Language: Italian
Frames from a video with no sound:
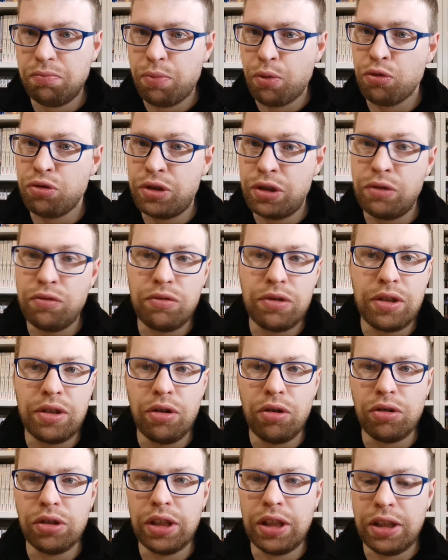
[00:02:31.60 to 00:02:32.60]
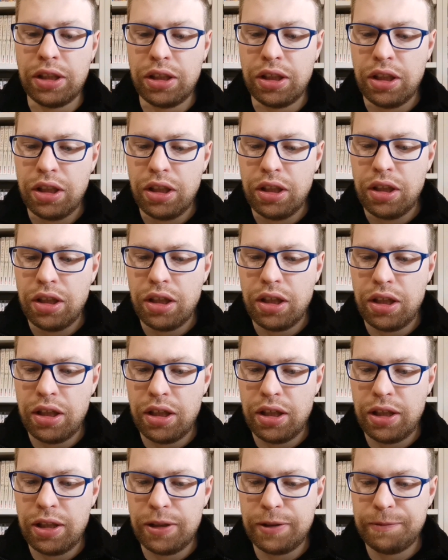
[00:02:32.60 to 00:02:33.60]
prostituzione,
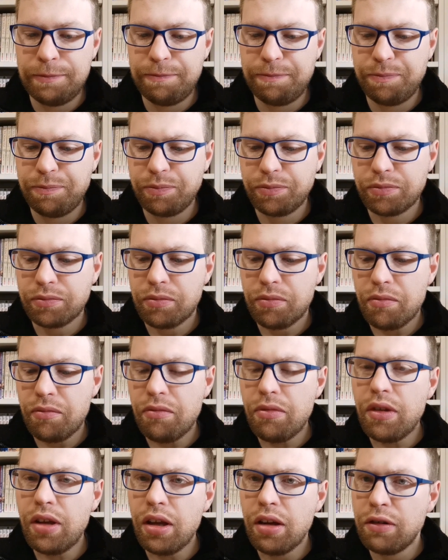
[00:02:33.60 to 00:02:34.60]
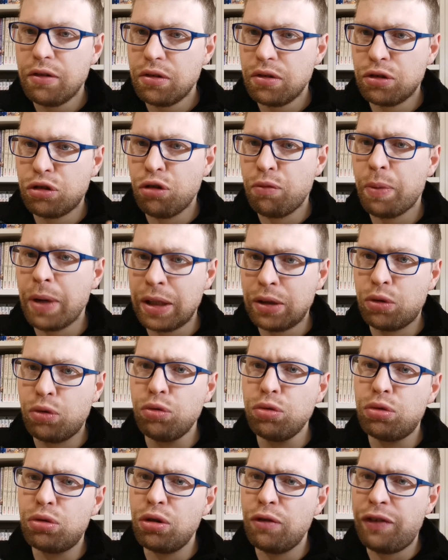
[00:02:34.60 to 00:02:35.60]
eh,
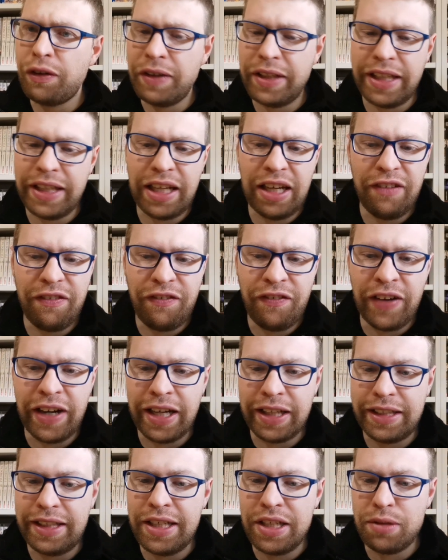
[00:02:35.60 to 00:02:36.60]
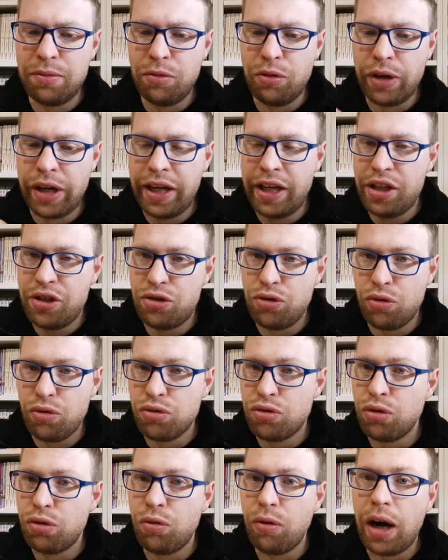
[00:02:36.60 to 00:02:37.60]
soprattutto fa vedere il fanatismo
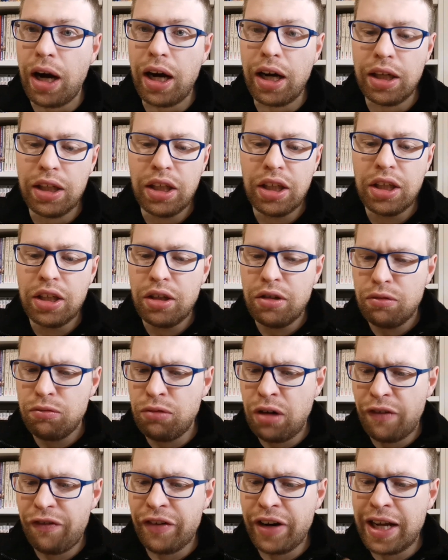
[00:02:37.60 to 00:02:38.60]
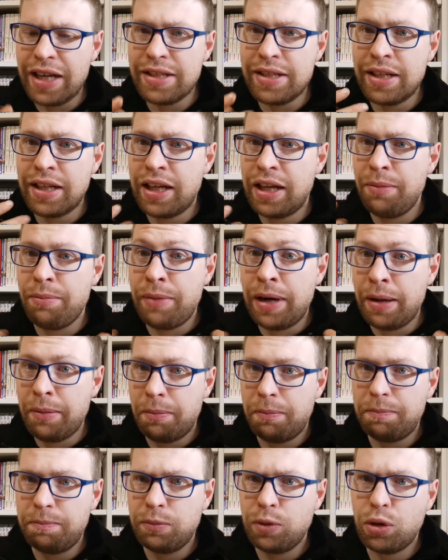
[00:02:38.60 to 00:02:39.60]
religioso qua, una frase che mi
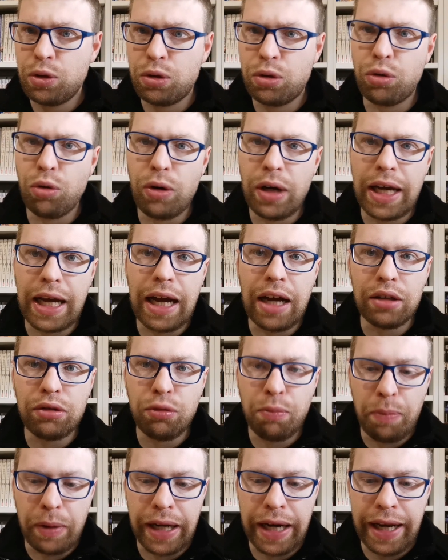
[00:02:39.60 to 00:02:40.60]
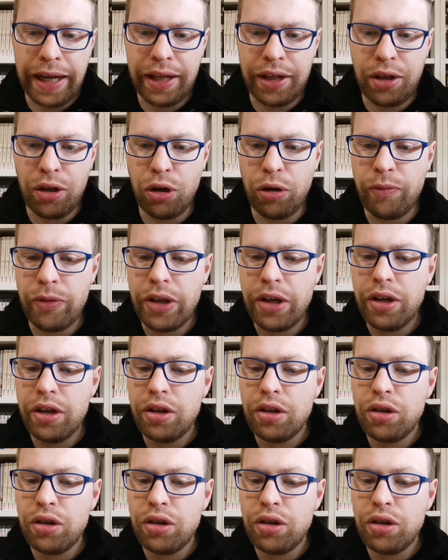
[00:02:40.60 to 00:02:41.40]
ha toccato parecchio,